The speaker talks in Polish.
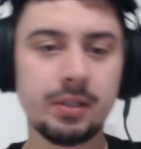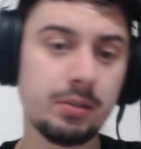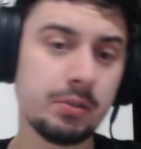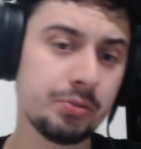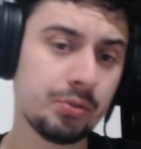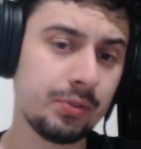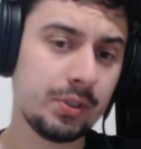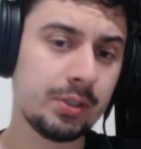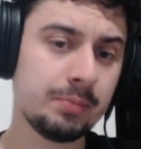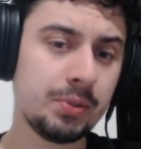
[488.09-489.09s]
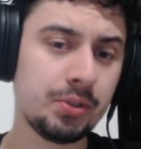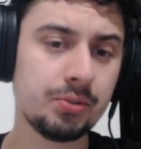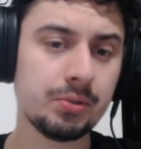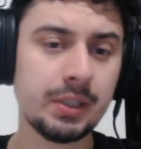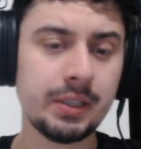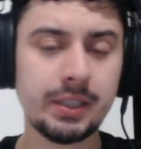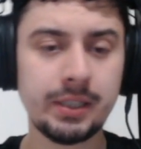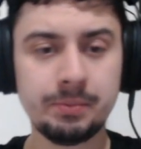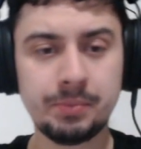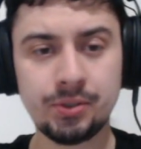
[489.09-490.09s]
No, oczywiście, bić tutaj na
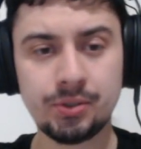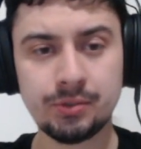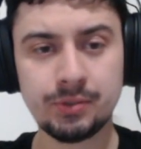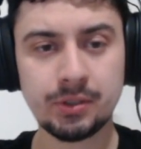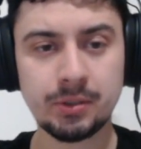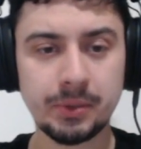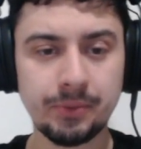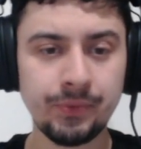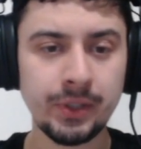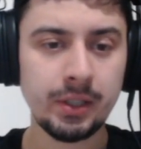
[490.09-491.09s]
E5 to wiadomo.